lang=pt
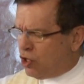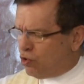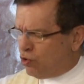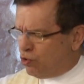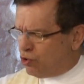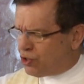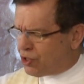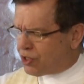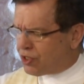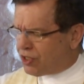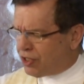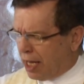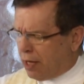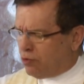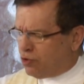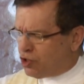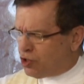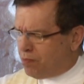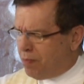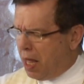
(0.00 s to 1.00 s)
os
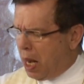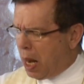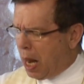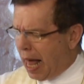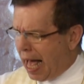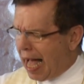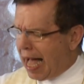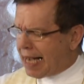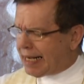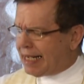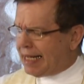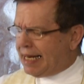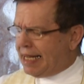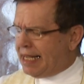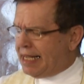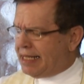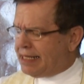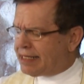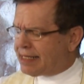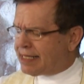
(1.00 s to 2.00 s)
teus
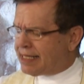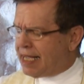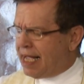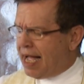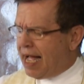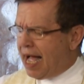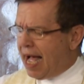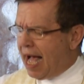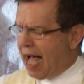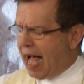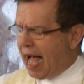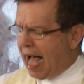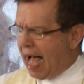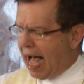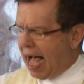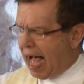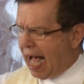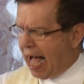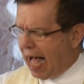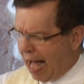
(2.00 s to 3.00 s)
milagres.
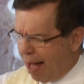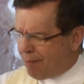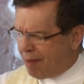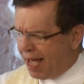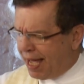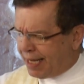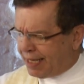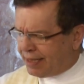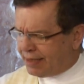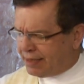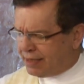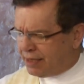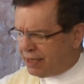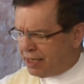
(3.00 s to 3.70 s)
Amém.